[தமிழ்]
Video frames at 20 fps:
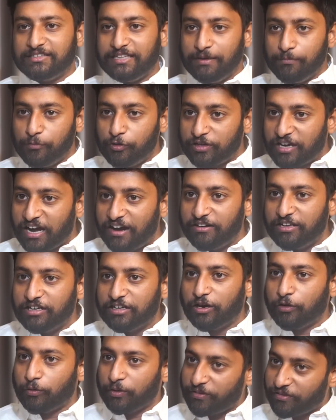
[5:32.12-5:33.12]
திமுகவில்
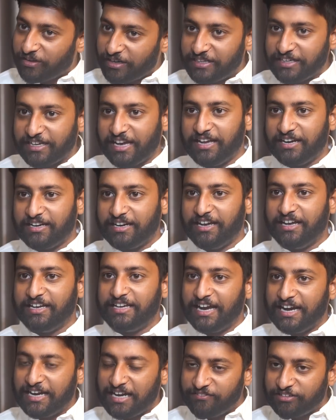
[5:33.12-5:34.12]
இருக்கக்கூடியவர்களுக்கே இருக்குது
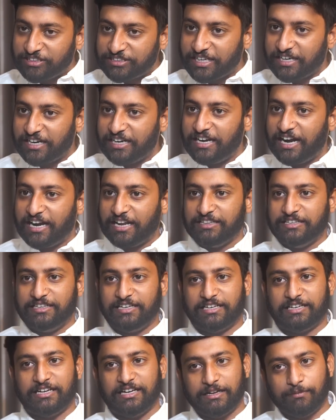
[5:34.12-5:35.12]
இங்கே என்ன விஷயங்கள்
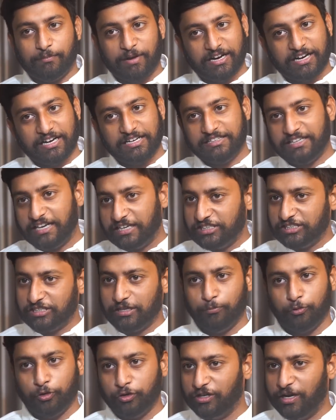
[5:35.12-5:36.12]
நடந்துட்டு இருக்குங்கிற மக்கள்
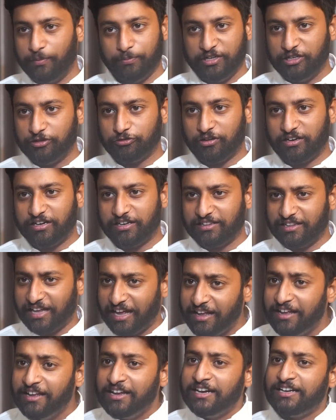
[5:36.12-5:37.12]
தெரிஞ்சுக்க முடியும் அப்படின்னு சொல்கிறது
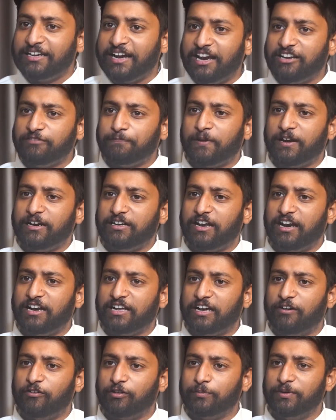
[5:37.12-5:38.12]
தான்
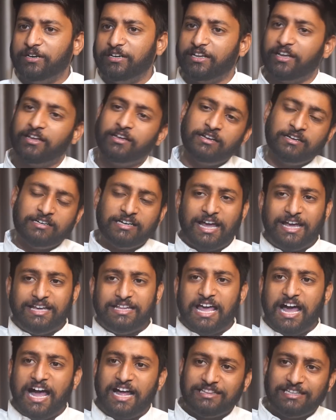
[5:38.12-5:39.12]
டிரான்ஸ்பரண்டான கவர்மெண்ட்டு நான்
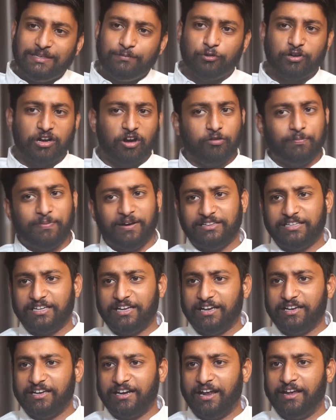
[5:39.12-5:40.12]
இதை அதிமுகவை பார்த்து
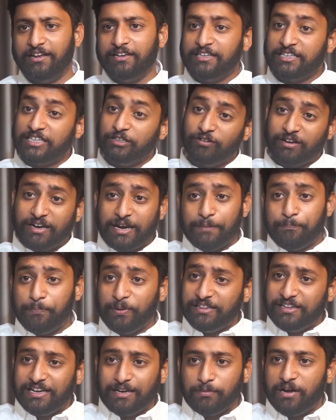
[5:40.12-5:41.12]
கேட்குறேன் இவங்க
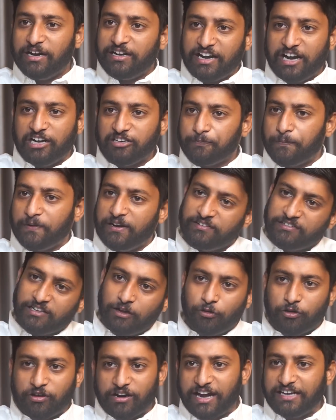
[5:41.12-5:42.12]
எப்படி தெரியுமா டிரான்ஸ்பரன்சி
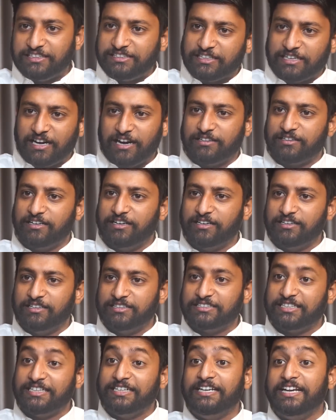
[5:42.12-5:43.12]
அவங்களோட ஆட்சி காலத்தில்
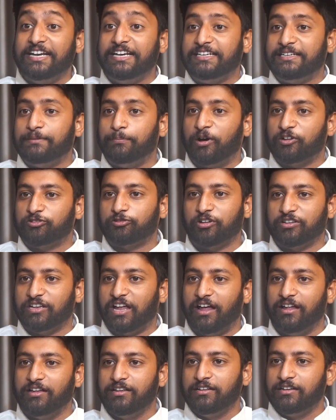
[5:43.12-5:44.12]
இருந்துச்சு நீட்
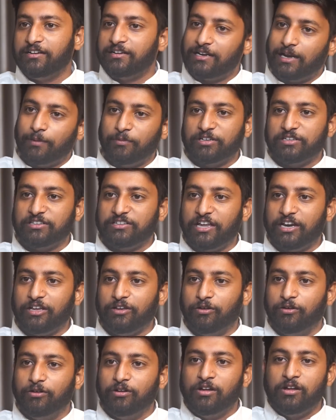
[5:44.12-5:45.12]
மசோதா நமக்கு
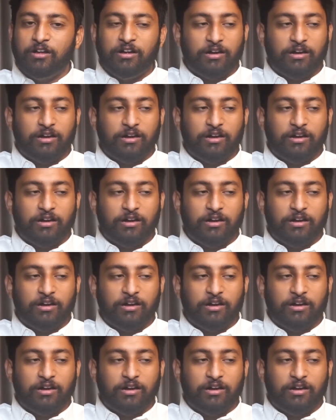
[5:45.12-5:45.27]
தெரியும்